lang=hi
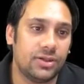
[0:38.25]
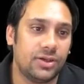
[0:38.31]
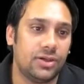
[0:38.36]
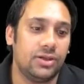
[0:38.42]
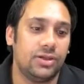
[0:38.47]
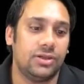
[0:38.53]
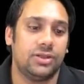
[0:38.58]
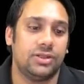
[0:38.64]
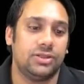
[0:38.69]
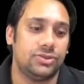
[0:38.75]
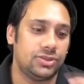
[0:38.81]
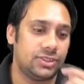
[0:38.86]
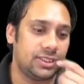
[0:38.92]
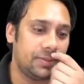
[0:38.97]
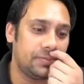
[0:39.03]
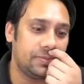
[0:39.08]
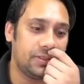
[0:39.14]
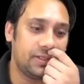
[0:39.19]
और जो
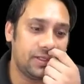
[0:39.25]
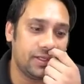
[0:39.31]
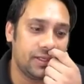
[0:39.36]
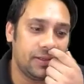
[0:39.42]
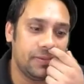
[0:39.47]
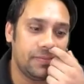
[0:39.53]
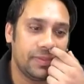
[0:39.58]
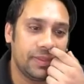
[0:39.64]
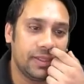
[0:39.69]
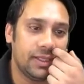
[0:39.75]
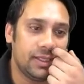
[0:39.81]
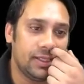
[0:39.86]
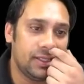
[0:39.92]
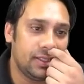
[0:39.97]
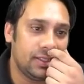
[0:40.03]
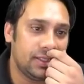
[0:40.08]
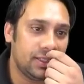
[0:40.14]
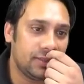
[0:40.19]
चैप्टर है
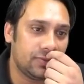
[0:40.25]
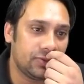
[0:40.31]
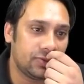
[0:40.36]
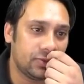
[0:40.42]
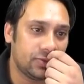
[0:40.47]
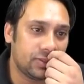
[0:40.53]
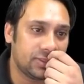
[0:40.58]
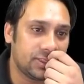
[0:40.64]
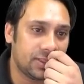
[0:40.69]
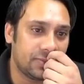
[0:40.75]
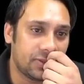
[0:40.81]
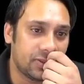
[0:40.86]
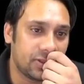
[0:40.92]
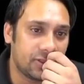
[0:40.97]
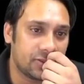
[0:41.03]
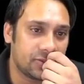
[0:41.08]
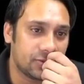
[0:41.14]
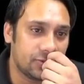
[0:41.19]
लेट मी शो यू द चैप्टर
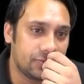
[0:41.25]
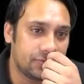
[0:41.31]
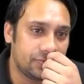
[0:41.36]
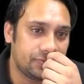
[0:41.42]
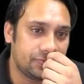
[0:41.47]
ऑल्सो